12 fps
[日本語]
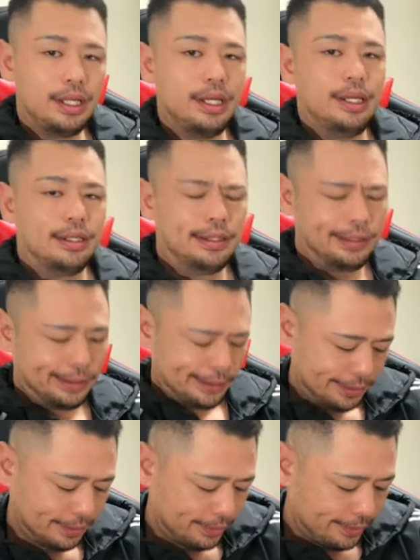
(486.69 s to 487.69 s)
で
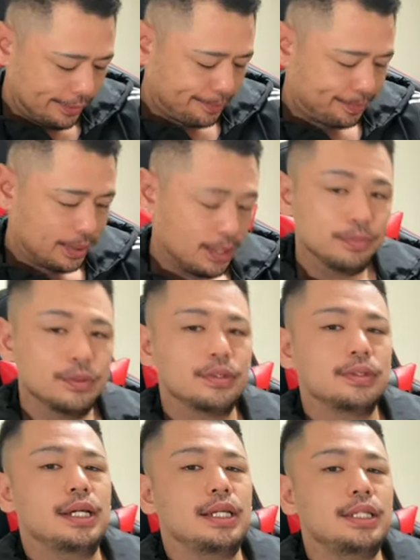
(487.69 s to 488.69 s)

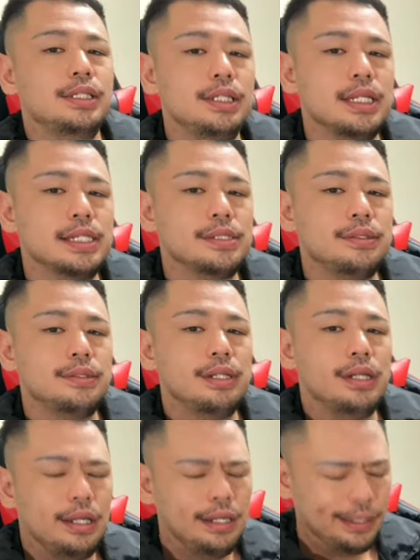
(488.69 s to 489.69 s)
もう配信休
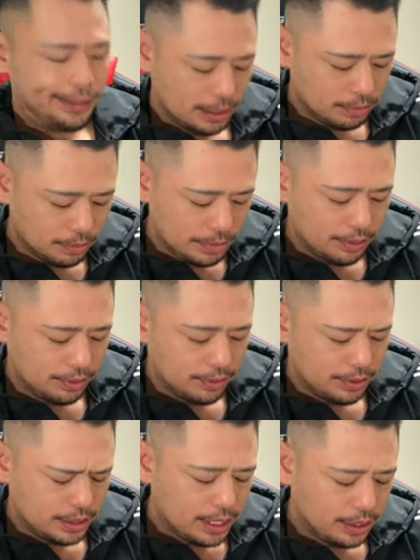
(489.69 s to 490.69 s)
んでね、
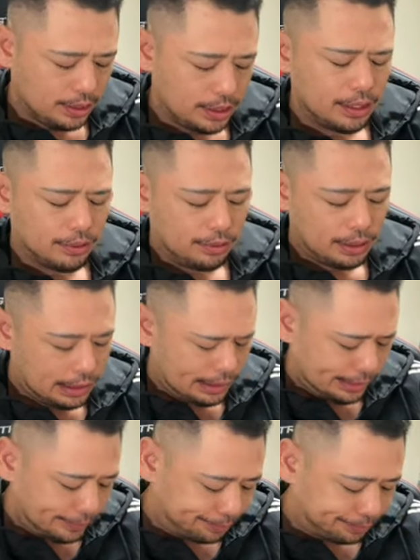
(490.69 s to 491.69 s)
ラムメロの家行ったりと
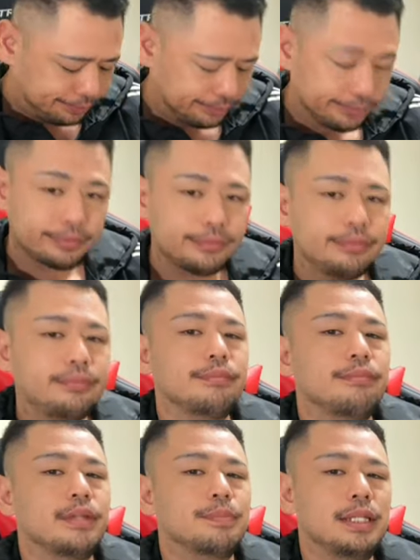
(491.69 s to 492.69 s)
か、
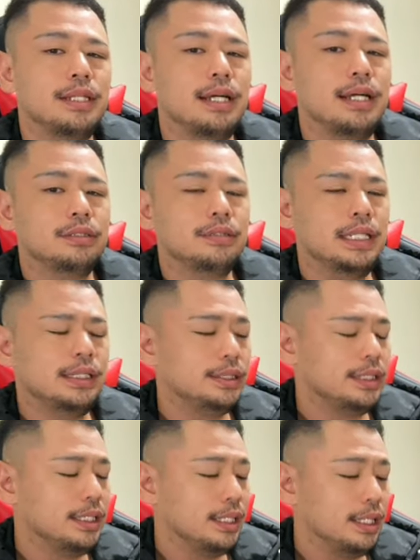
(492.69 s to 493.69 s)
またふ
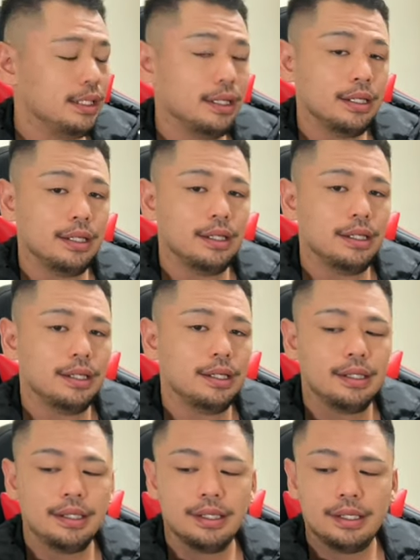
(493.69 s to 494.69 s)
わっち
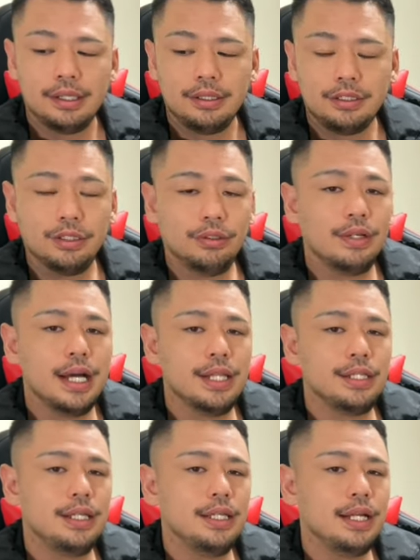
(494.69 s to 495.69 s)
ちょっと
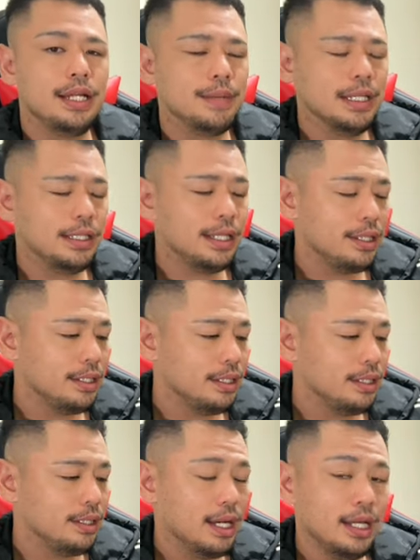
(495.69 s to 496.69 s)
稼いだらまた
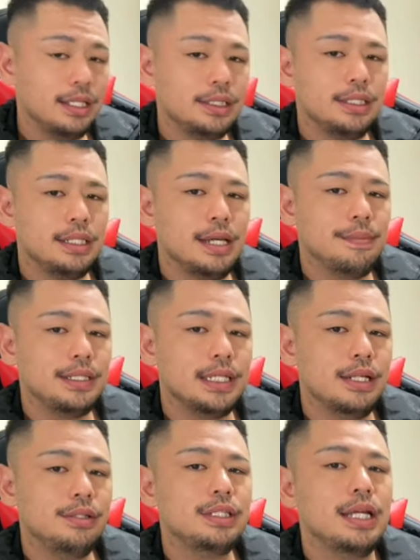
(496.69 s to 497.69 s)
配信や
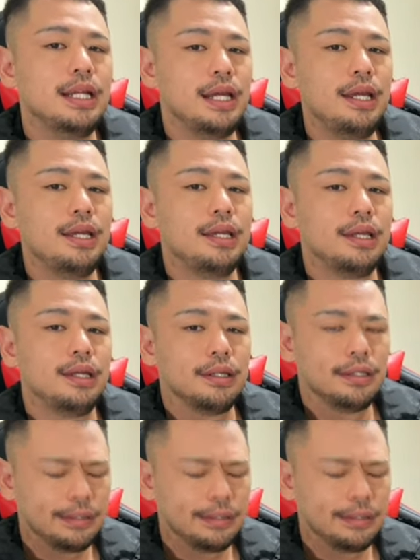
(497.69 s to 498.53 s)
めちゃうんじゃない、